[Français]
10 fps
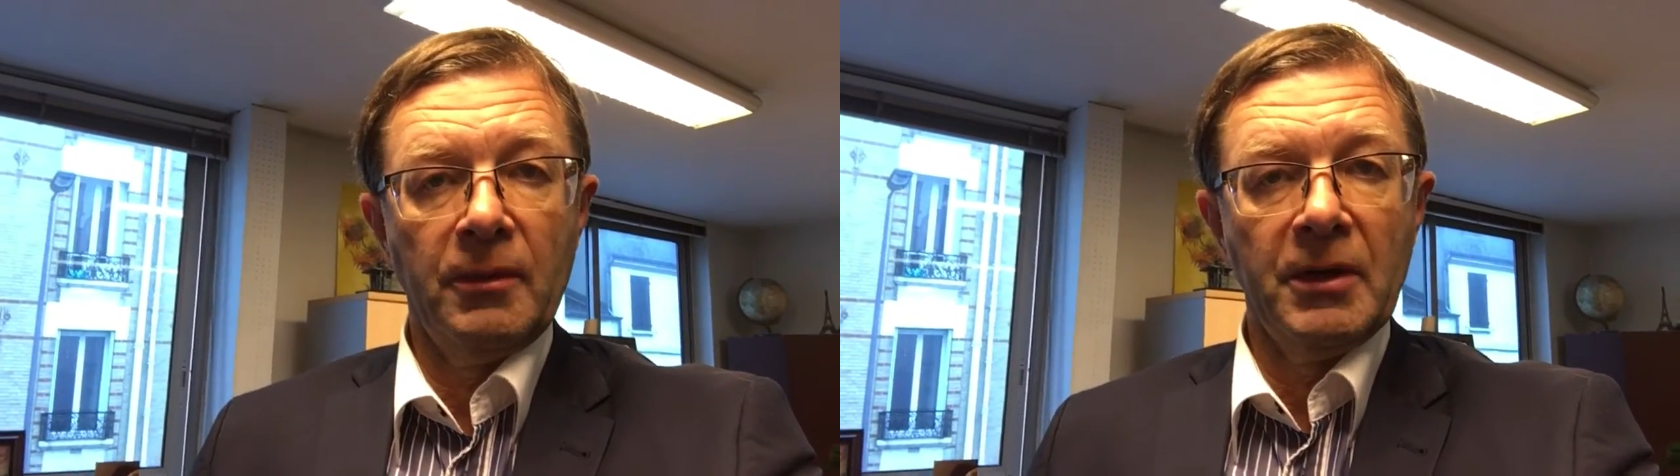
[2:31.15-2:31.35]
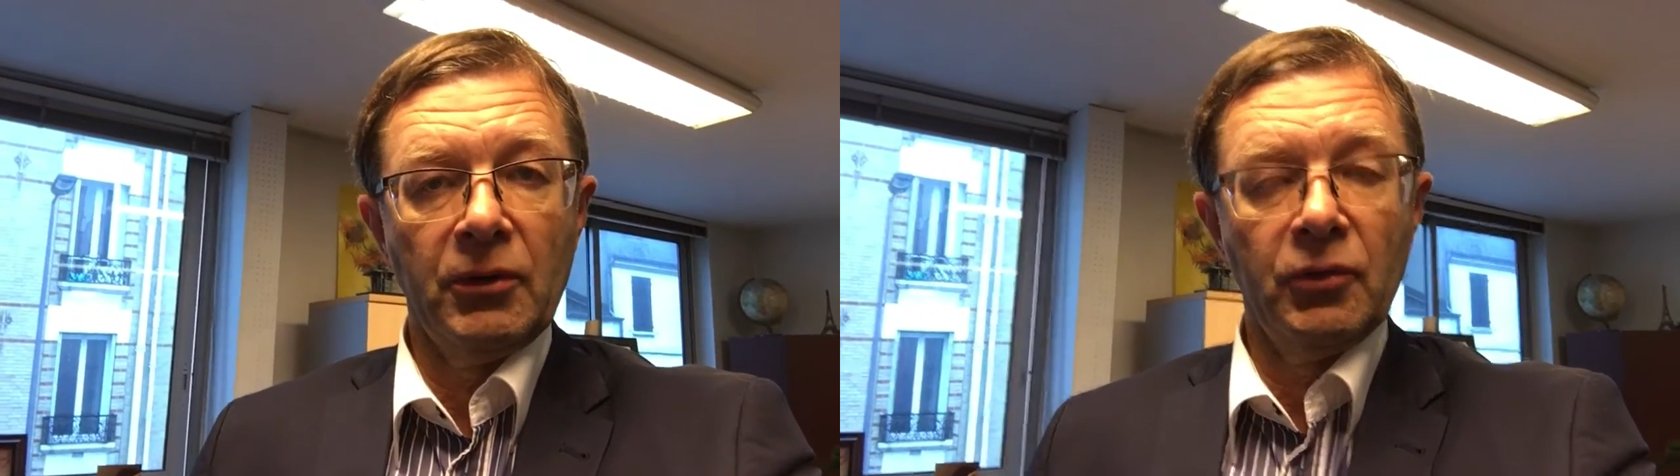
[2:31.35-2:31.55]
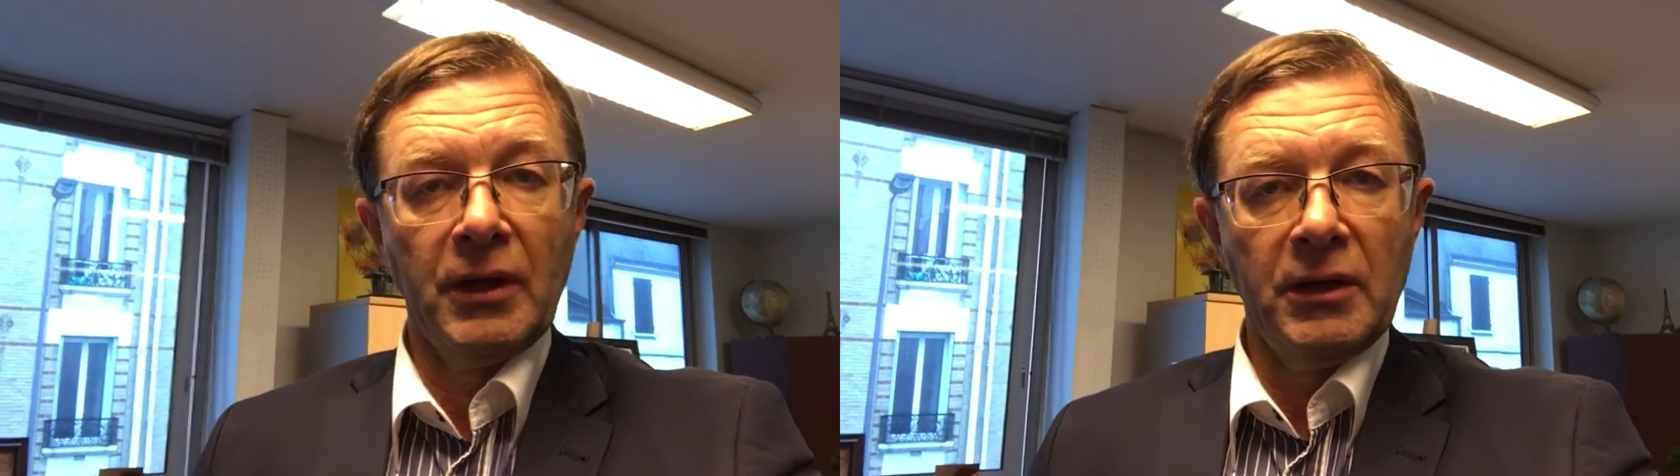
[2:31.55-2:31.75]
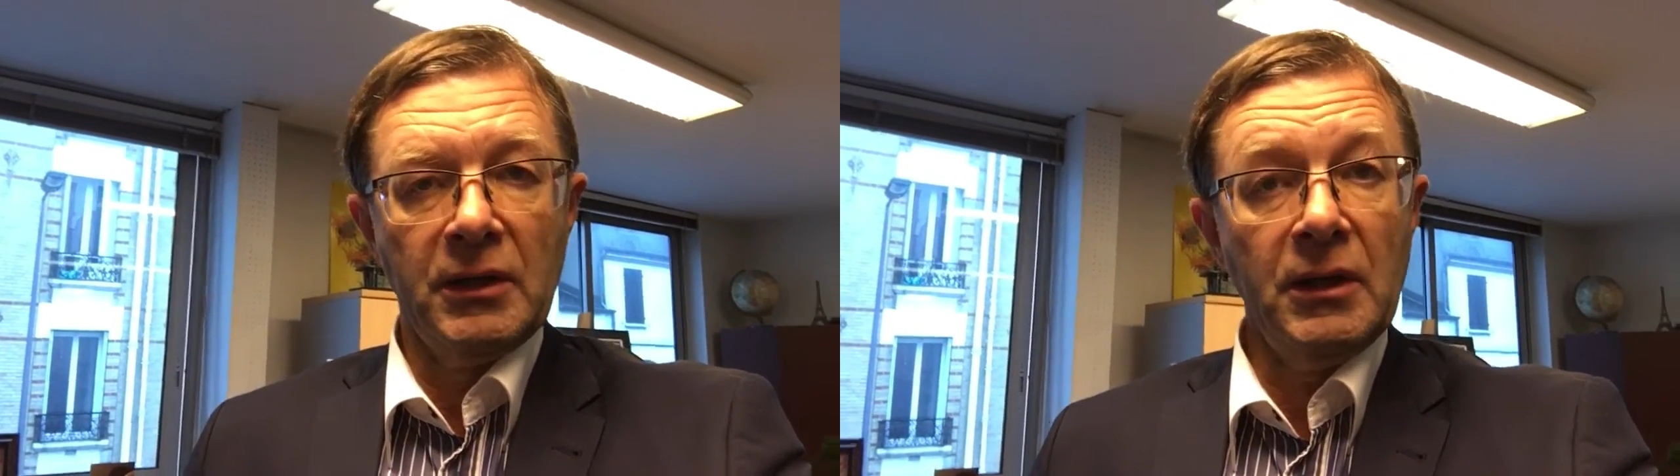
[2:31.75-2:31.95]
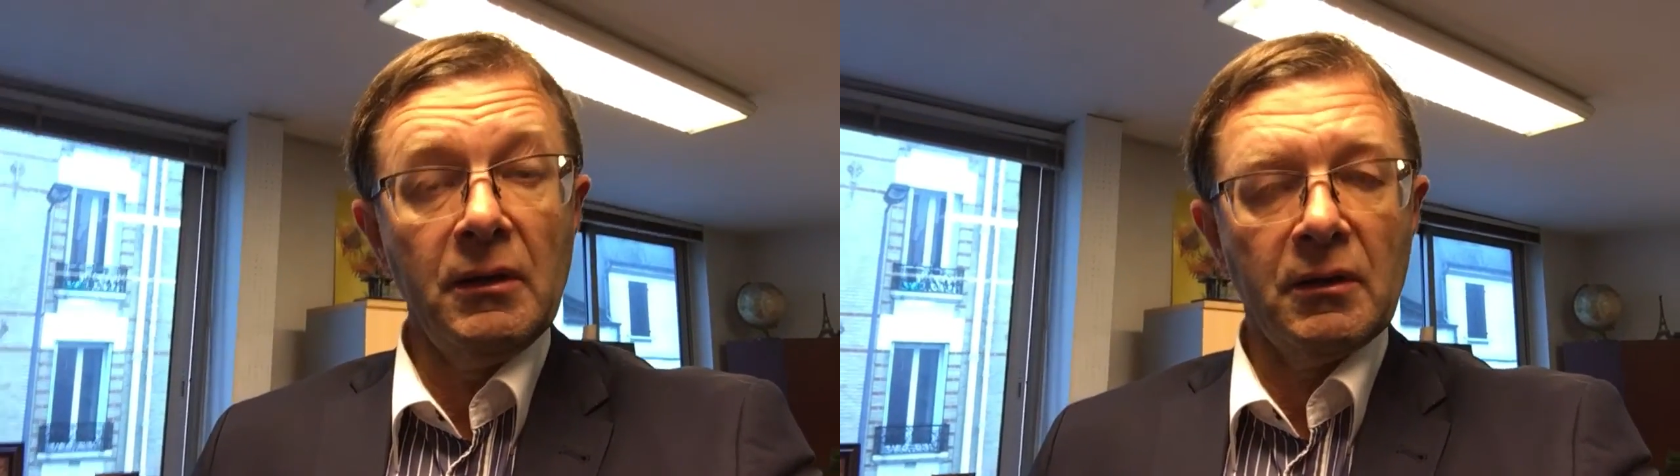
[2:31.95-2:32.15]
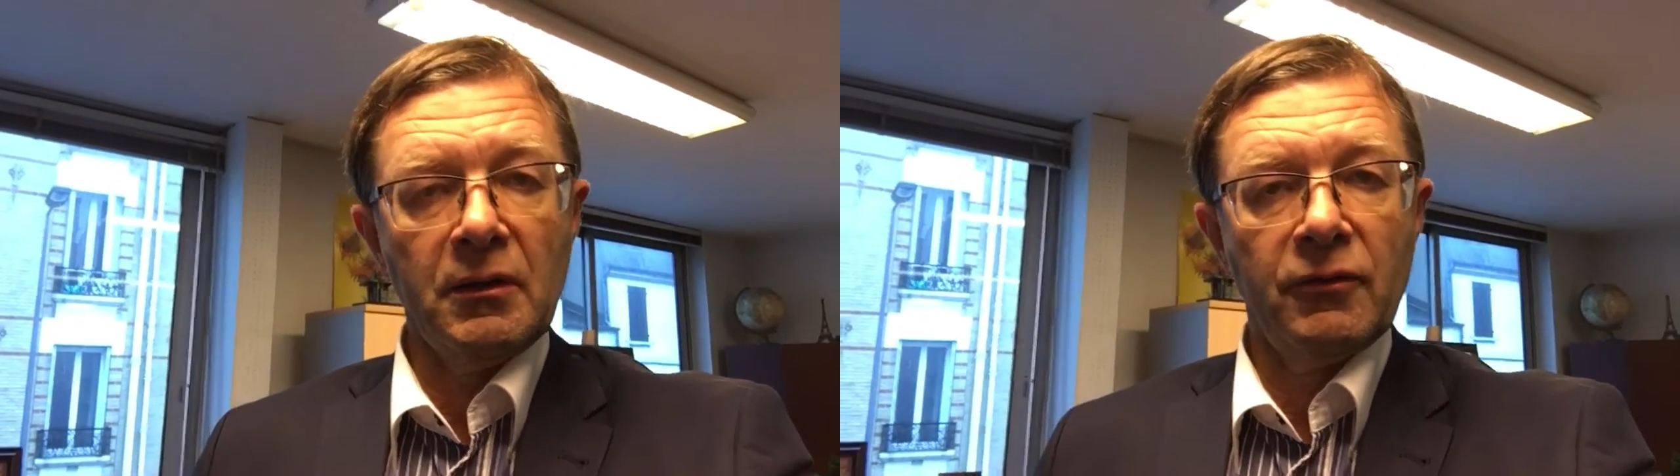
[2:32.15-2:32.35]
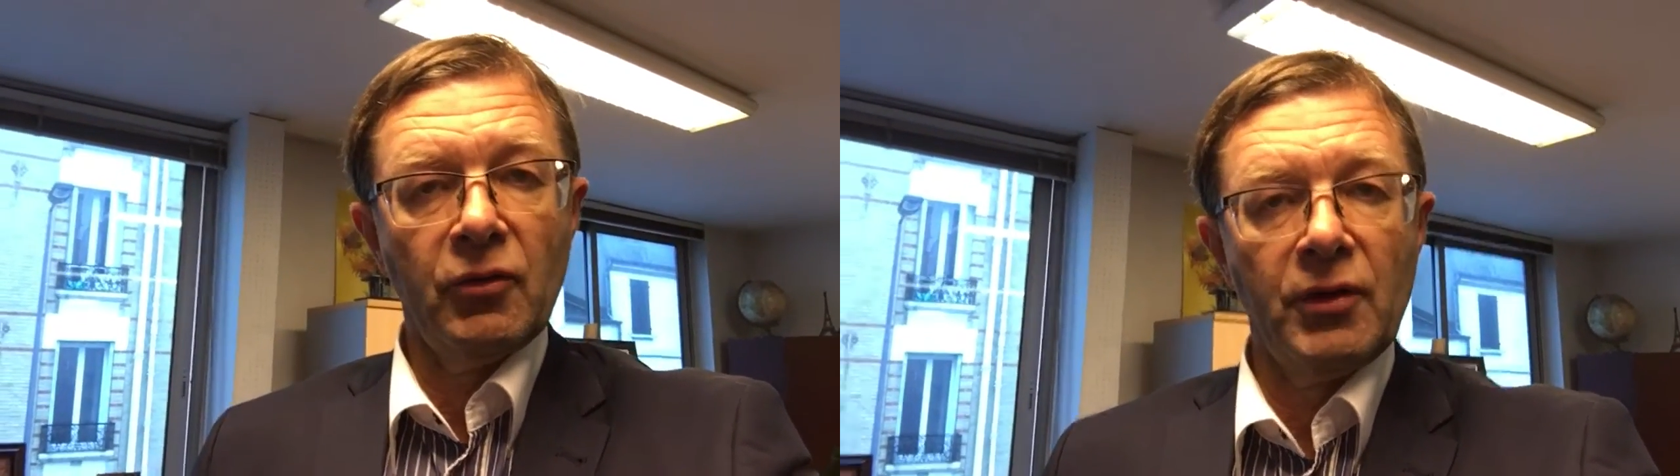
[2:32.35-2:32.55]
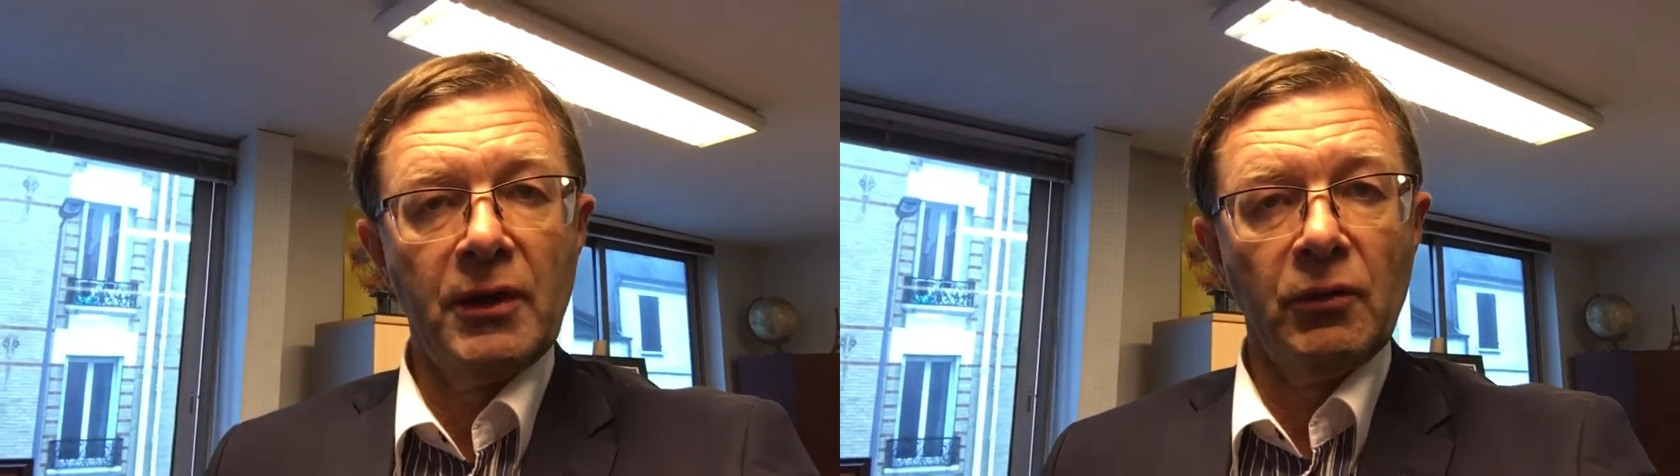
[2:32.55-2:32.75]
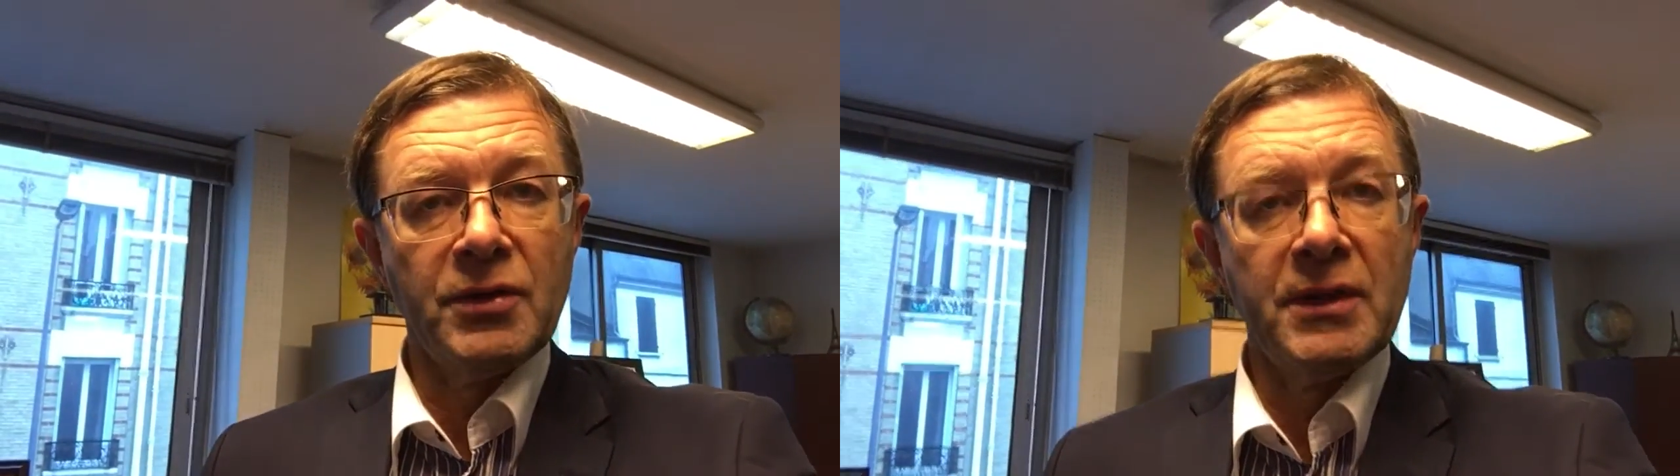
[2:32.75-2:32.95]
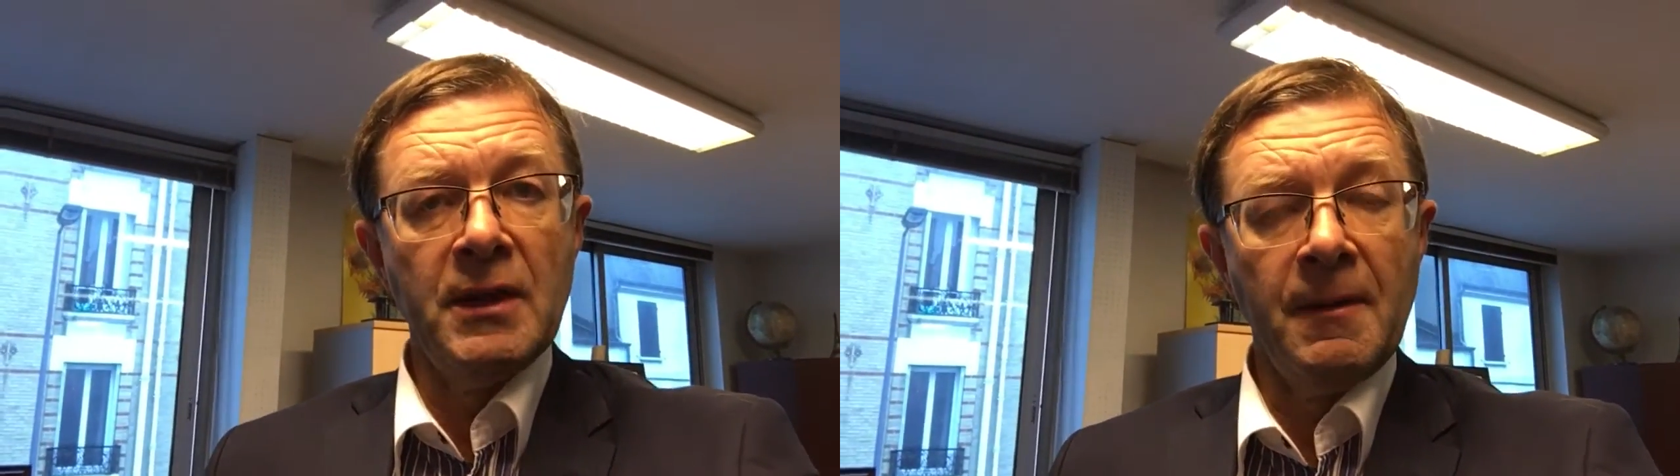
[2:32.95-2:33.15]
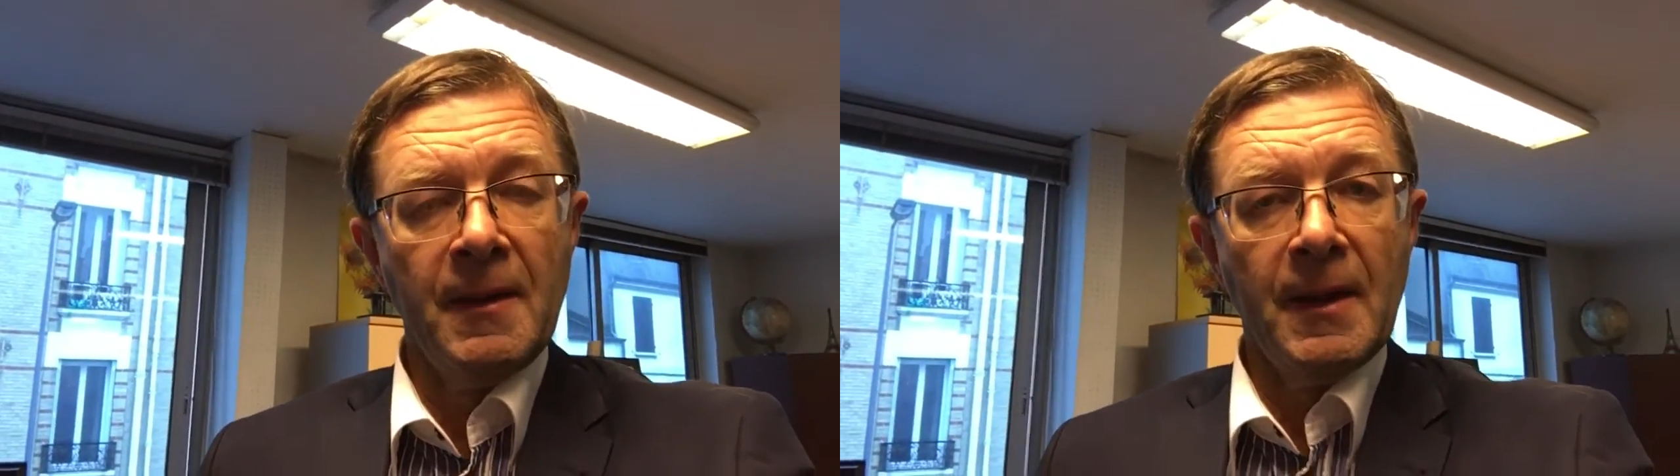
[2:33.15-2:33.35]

eh bien de gagner, hein, il faut le dire aussi.